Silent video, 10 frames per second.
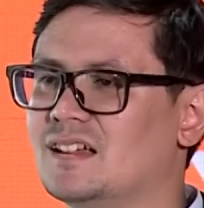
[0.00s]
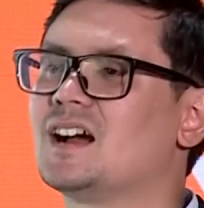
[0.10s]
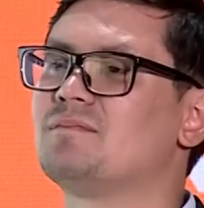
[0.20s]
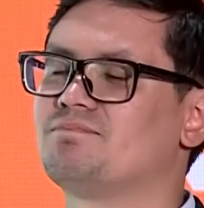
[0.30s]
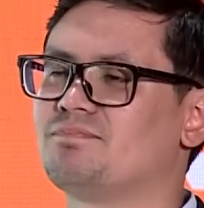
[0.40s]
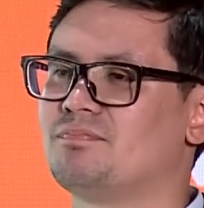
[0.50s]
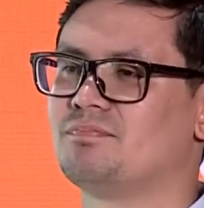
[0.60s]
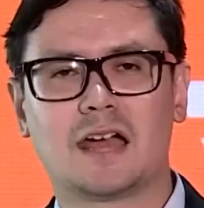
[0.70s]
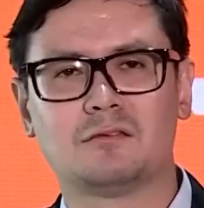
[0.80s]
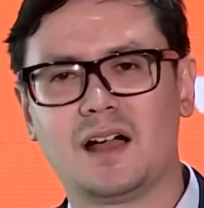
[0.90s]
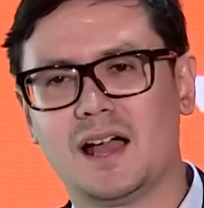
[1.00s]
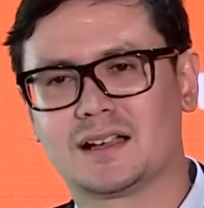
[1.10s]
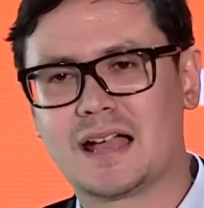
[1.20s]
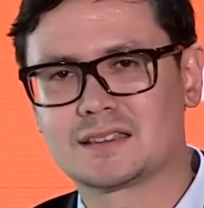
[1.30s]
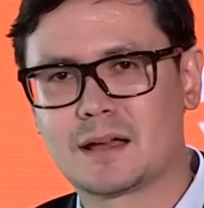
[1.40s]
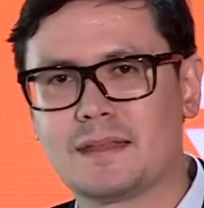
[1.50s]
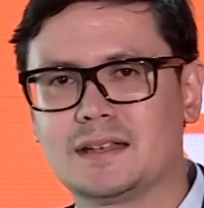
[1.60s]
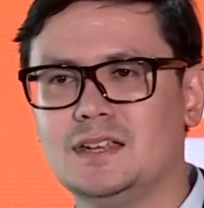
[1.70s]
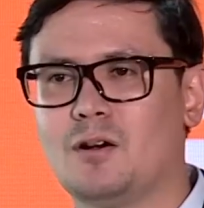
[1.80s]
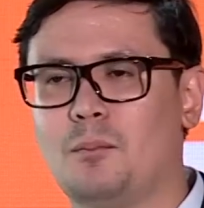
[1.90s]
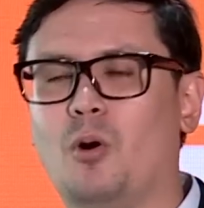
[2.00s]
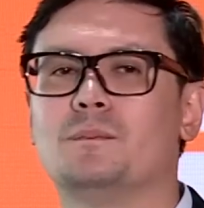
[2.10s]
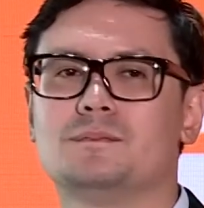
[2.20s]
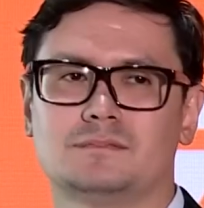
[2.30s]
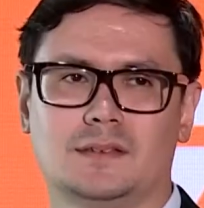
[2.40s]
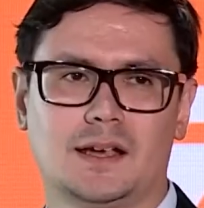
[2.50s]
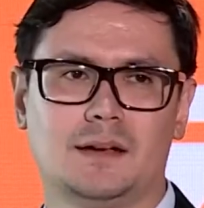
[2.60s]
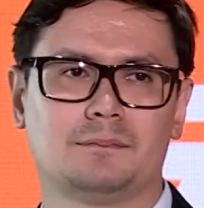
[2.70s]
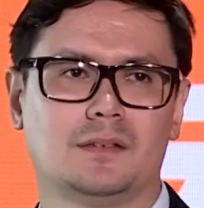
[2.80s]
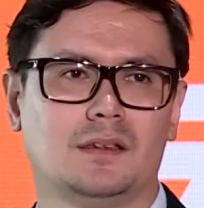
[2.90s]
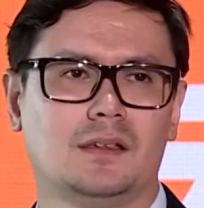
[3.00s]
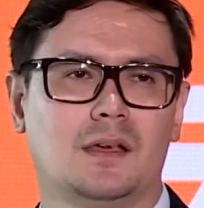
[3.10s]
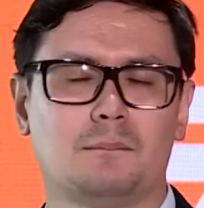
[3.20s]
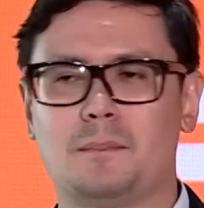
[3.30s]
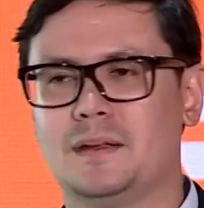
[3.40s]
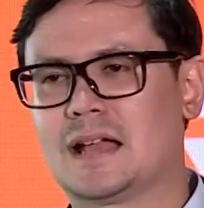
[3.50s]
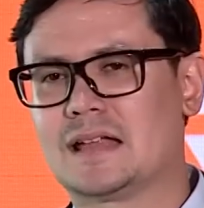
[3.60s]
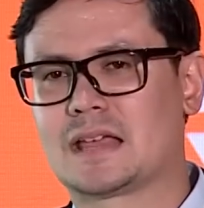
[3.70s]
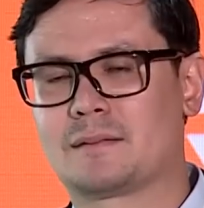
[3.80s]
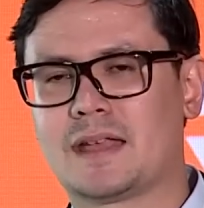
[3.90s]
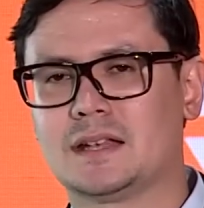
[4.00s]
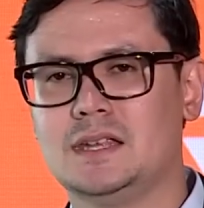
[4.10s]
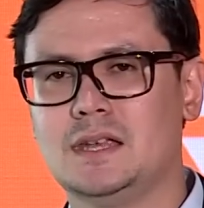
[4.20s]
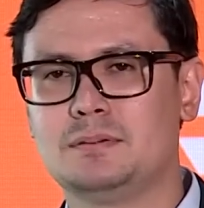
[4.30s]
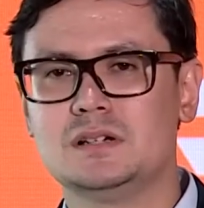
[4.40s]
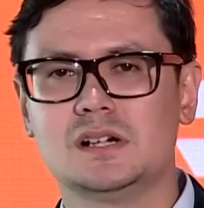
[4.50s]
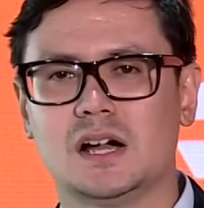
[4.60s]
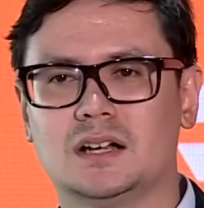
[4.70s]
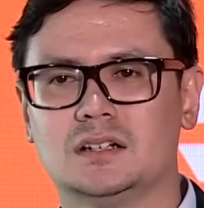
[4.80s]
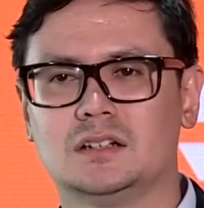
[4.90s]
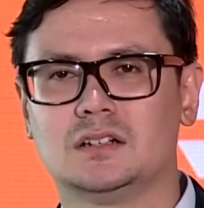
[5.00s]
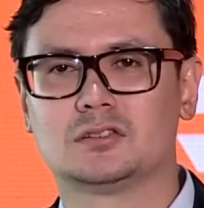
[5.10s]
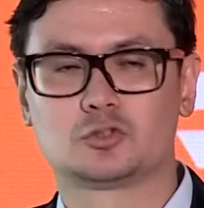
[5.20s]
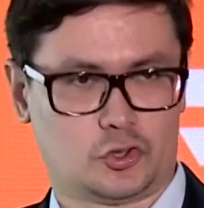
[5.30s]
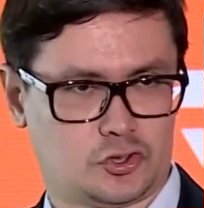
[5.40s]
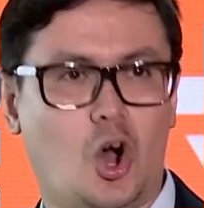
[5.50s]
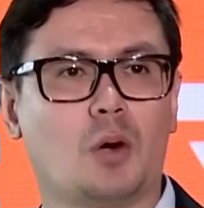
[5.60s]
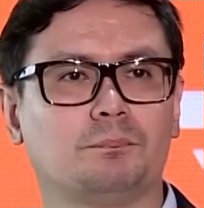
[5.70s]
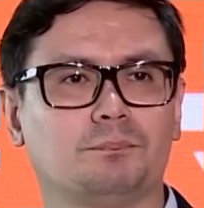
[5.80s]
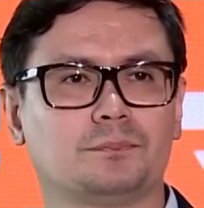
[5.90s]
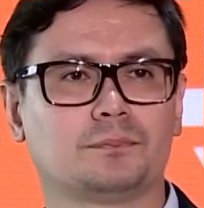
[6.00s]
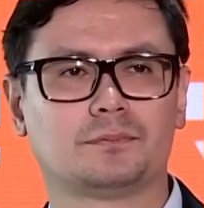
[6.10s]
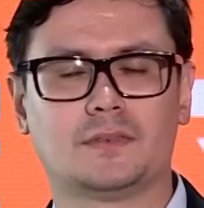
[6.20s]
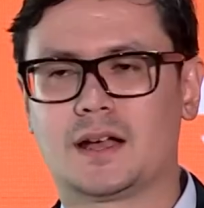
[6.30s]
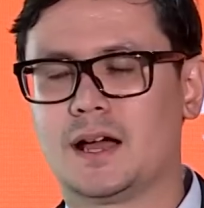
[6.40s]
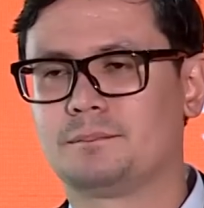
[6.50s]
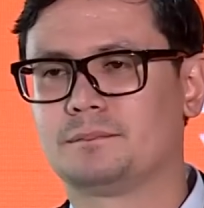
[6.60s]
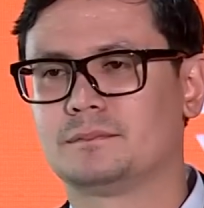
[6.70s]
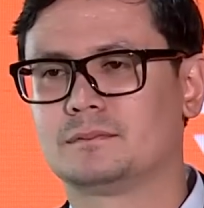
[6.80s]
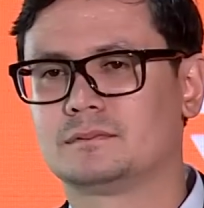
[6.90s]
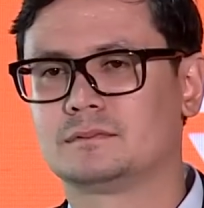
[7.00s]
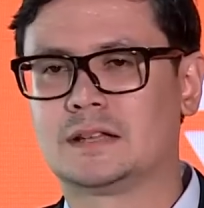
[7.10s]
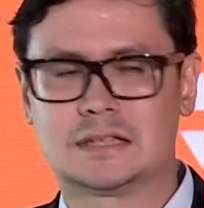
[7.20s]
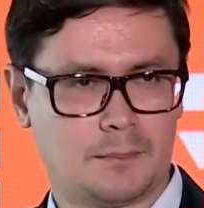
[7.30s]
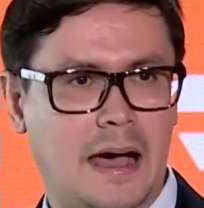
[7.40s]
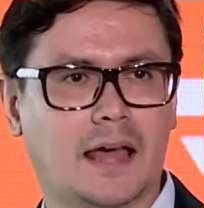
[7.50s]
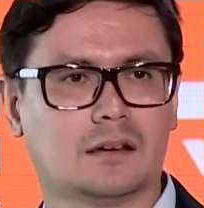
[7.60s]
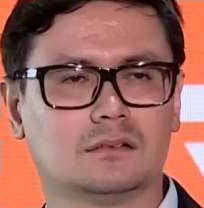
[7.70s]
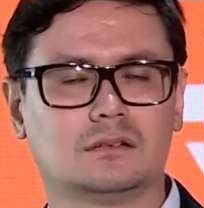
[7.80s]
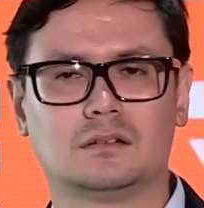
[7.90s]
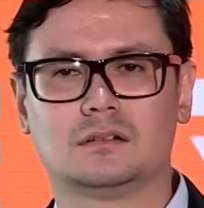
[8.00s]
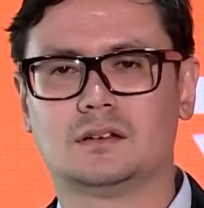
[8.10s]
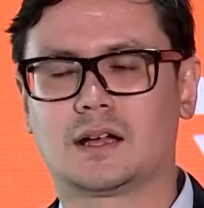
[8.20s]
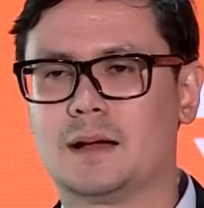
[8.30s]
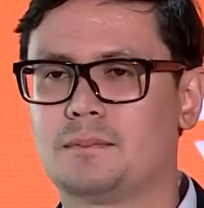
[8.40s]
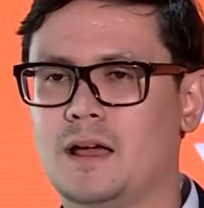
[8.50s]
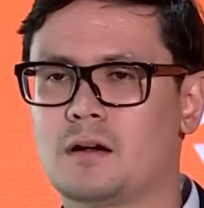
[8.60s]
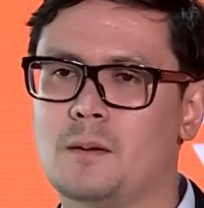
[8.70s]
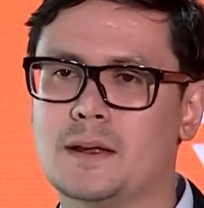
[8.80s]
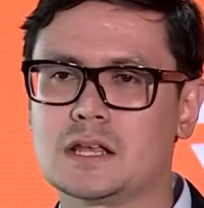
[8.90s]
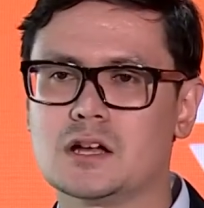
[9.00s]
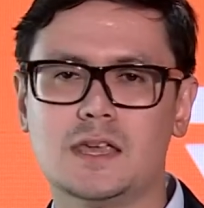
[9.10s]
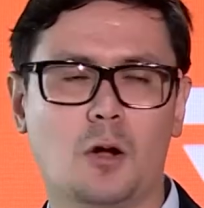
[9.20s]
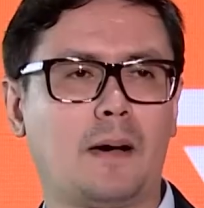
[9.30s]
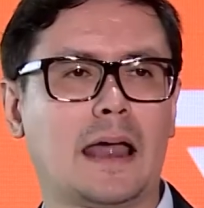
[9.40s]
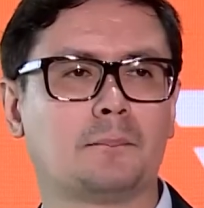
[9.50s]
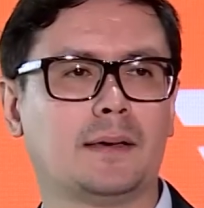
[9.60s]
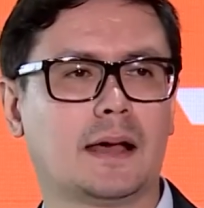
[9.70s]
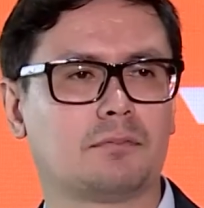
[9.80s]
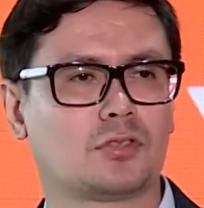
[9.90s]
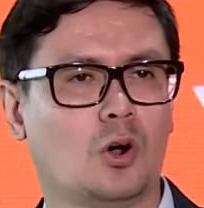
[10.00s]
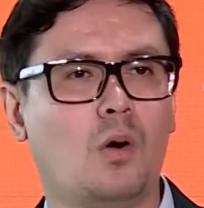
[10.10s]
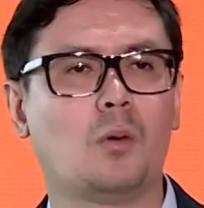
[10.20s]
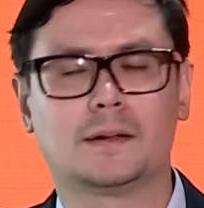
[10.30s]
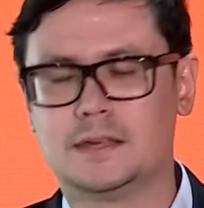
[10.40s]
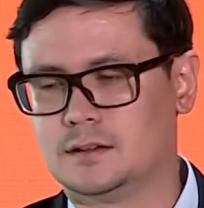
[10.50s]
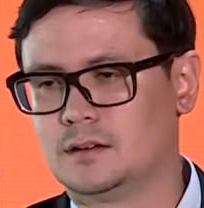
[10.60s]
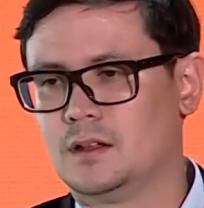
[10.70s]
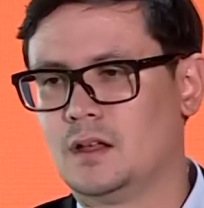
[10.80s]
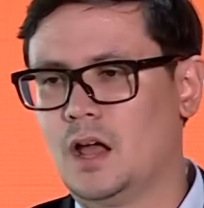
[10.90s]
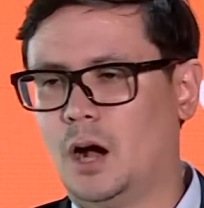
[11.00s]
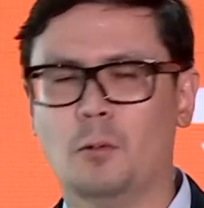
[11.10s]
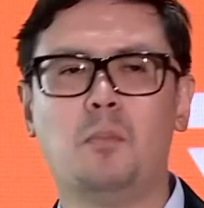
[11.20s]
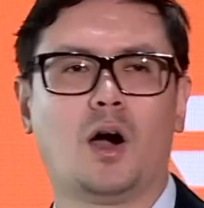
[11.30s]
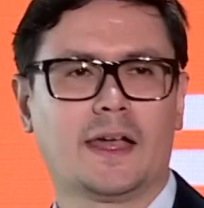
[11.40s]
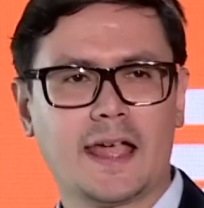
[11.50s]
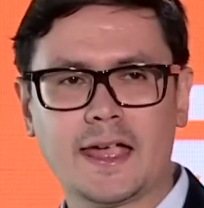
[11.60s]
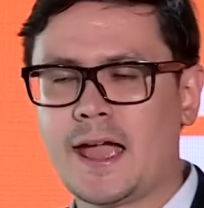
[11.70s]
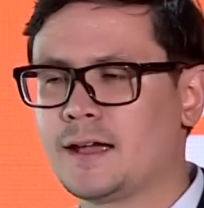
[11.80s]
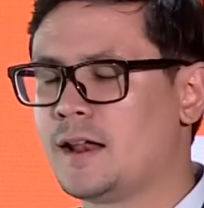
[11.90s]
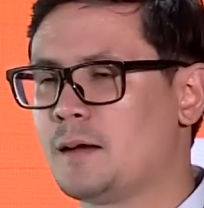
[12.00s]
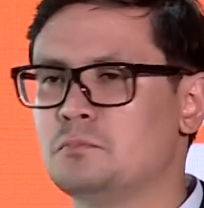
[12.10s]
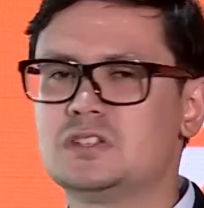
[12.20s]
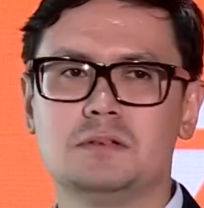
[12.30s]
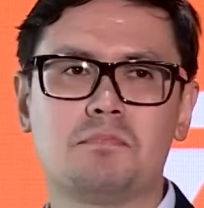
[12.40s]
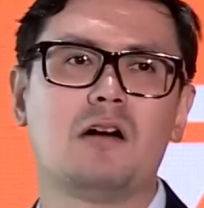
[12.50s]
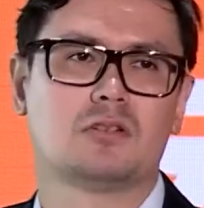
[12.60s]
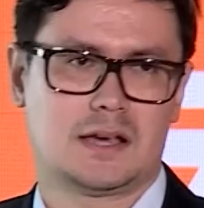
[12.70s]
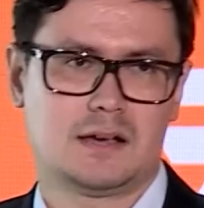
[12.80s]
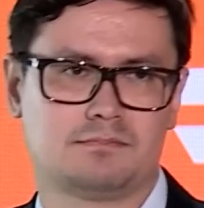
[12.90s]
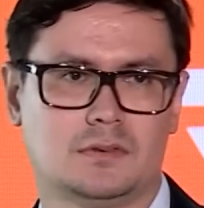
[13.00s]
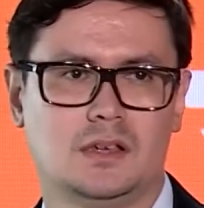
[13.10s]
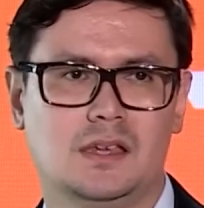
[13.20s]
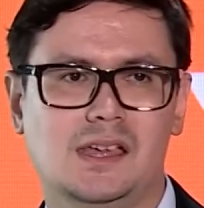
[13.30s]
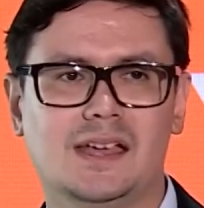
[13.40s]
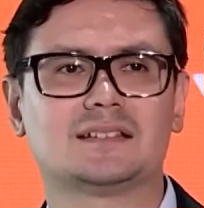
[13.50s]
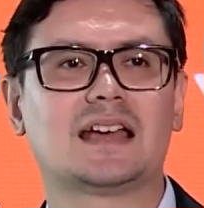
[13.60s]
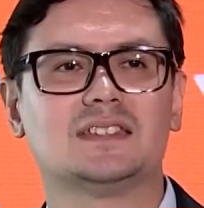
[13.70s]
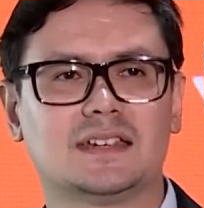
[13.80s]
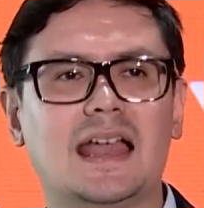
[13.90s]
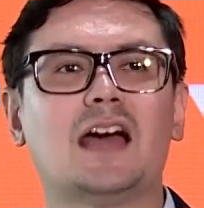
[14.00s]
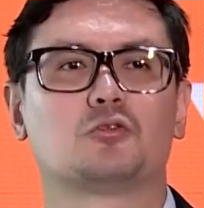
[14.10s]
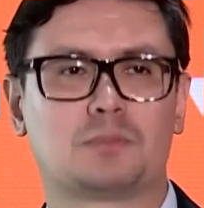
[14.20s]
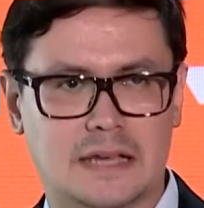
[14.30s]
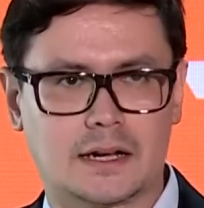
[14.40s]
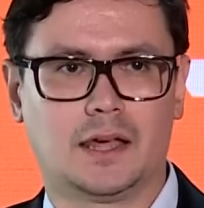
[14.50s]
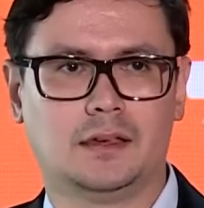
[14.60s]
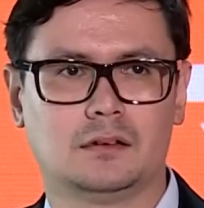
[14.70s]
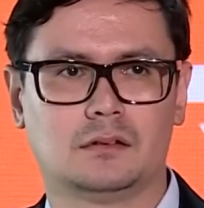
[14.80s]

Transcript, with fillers: นะครับ ยืนยันว่าการทำหน้าที่ของผมนะครับ มันเป็นการทำหน้าที่เพื่อตรวจสอบนะครับ รัฐบาลนะครับ แล้วก็มันก็เกี่ยวพันไปกับสวประกิจเอาผมบอกให้ง่าย ๆ ก็ได้ผมชี้เป้านะครับ เอกสารเจ็ดหน้าหลุดมาจากไหน